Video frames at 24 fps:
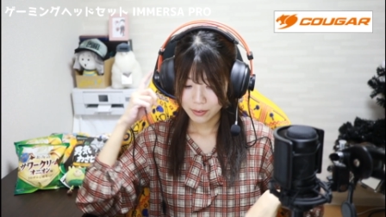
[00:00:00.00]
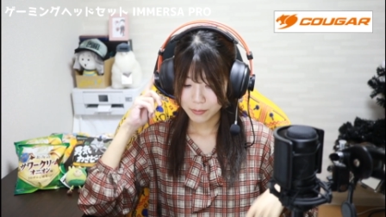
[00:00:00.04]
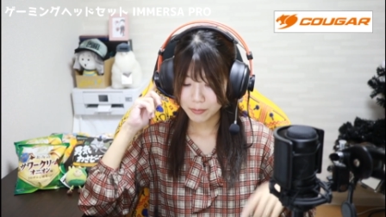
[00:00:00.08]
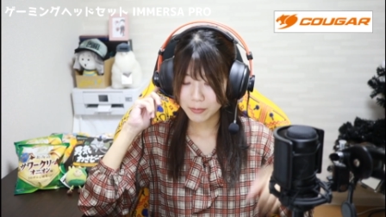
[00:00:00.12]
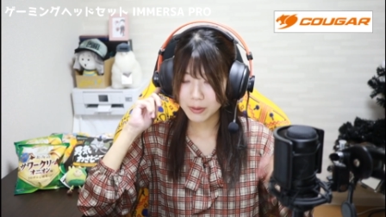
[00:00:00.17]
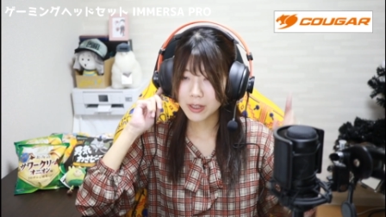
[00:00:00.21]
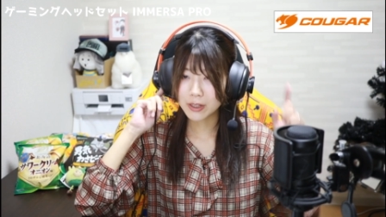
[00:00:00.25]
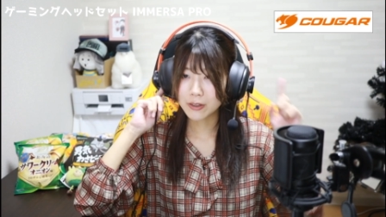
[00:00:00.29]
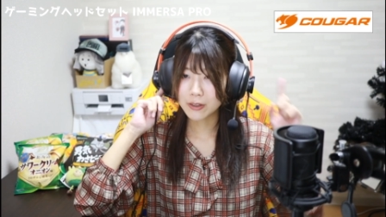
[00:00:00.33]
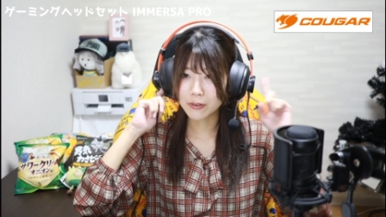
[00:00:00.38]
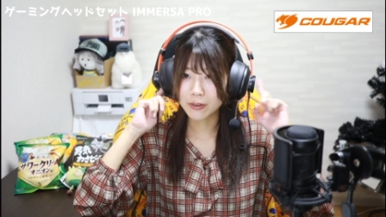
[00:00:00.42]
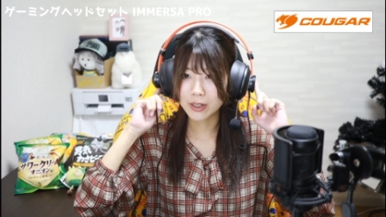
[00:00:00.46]

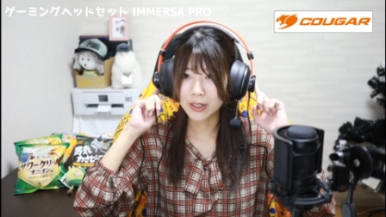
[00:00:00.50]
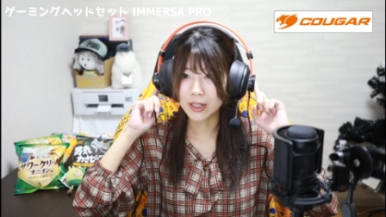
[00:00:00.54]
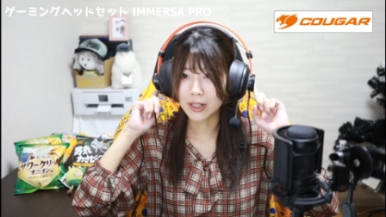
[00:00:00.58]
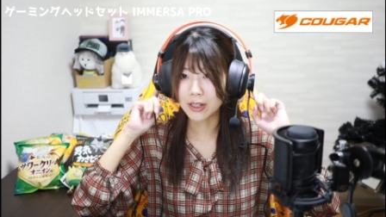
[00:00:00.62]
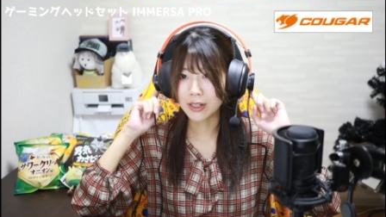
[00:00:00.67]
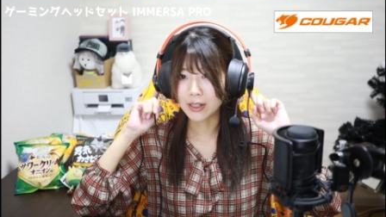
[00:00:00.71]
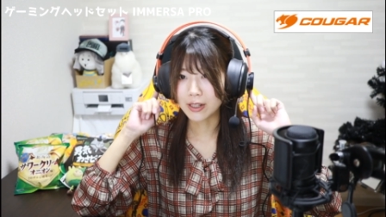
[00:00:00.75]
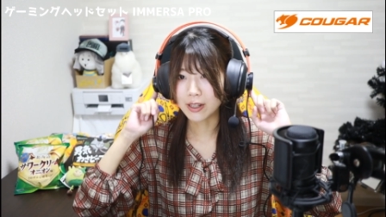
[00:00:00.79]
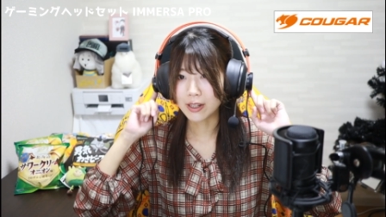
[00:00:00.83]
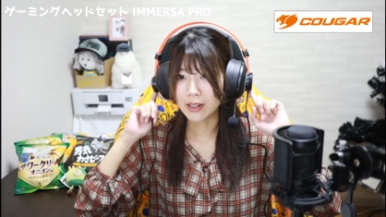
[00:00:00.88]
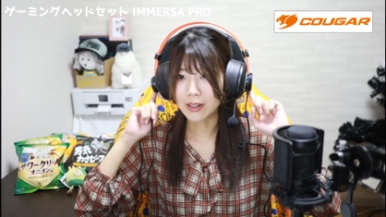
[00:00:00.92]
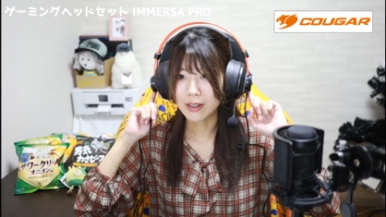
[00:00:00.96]
右と
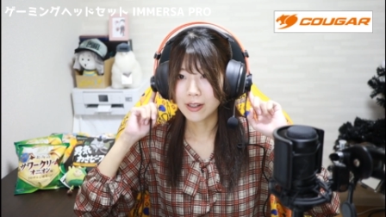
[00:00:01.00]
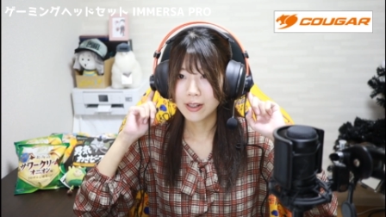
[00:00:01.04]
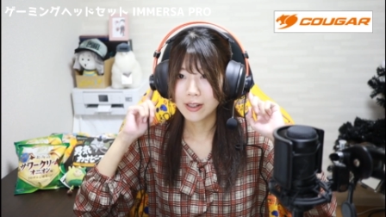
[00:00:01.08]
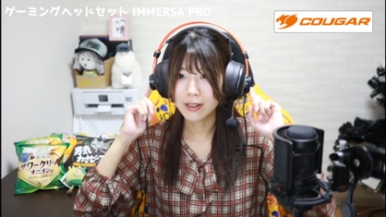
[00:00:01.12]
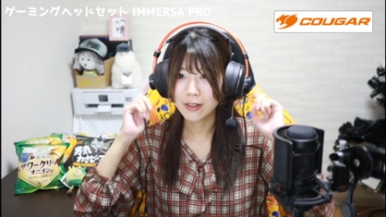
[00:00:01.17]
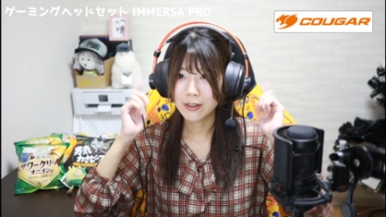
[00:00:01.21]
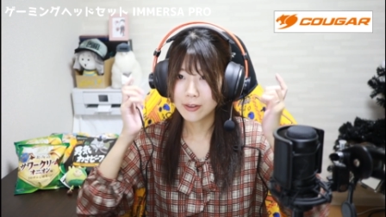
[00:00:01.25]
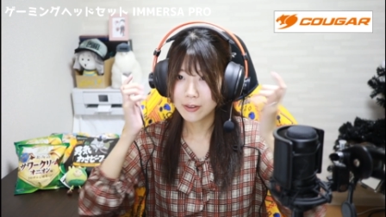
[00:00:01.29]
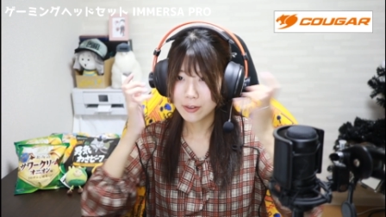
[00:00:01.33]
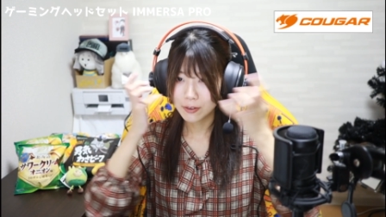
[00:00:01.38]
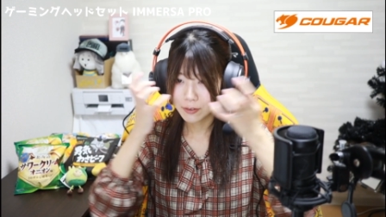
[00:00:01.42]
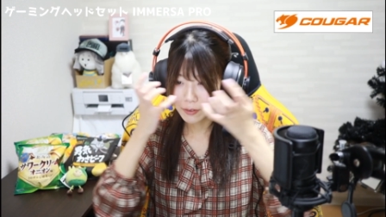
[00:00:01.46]
左で。
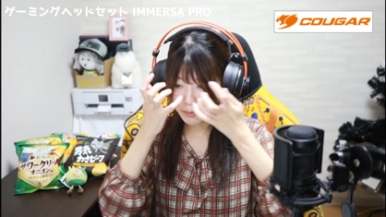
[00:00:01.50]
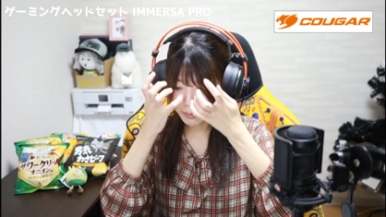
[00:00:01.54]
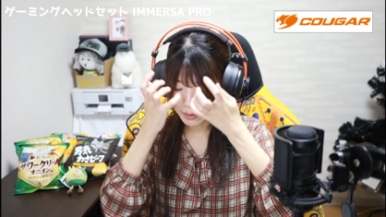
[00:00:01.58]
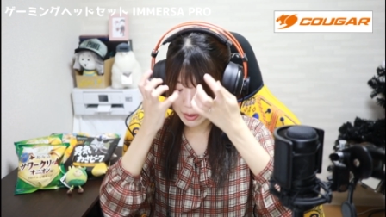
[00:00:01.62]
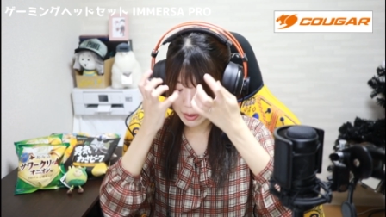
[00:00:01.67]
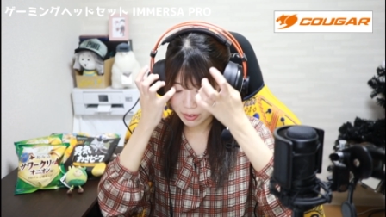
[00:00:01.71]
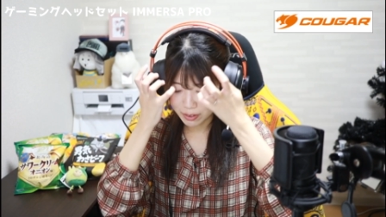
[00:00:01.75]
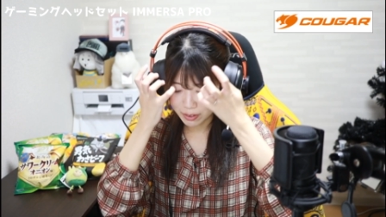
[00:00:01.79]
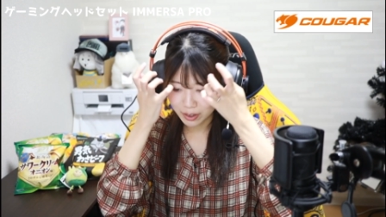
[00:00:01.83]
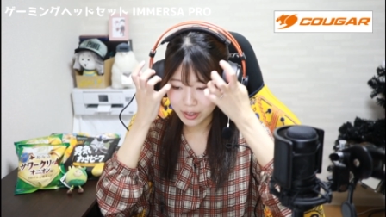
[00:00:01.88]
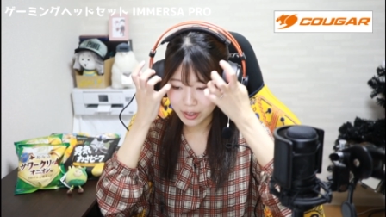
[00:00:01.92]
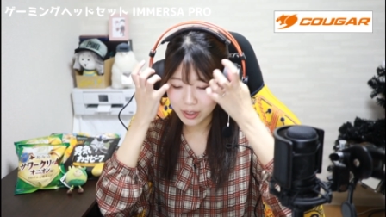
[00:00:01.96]
これ
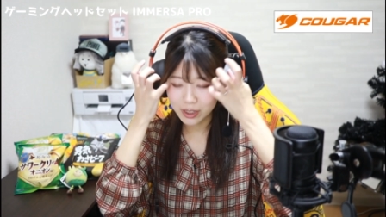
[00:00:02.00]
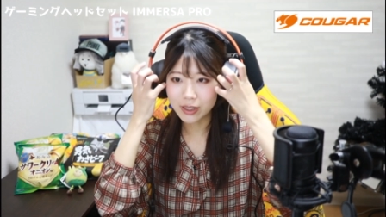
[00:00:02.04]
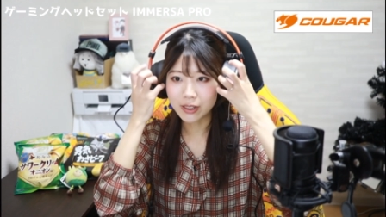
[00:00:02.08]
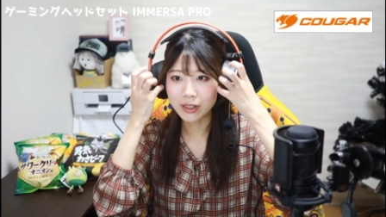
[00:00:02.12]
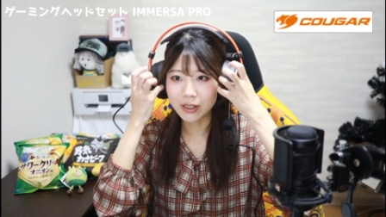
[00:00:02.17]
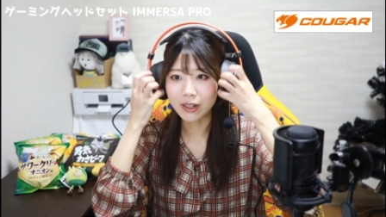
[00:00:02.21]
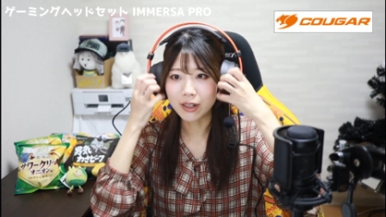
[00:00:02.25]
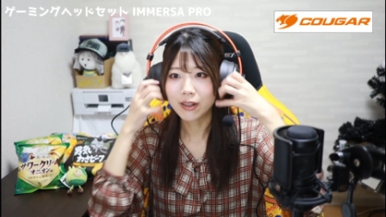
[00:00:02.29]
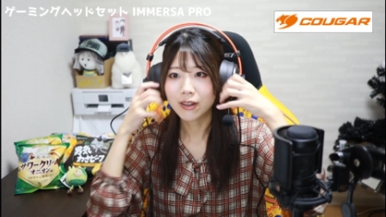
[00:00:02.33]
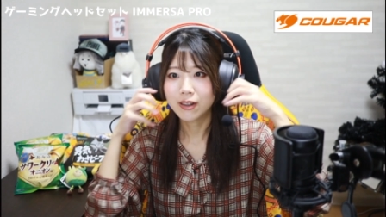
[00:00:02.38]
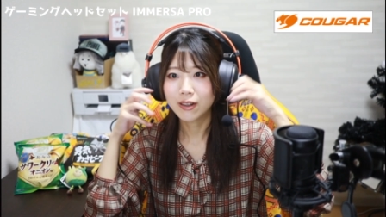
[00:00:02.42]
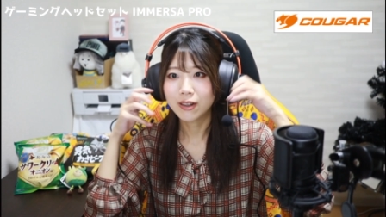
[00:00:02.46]
珍しい
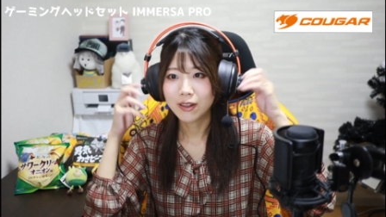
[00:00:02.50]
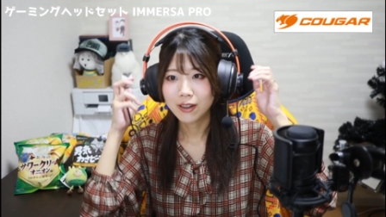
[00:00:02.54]
ね。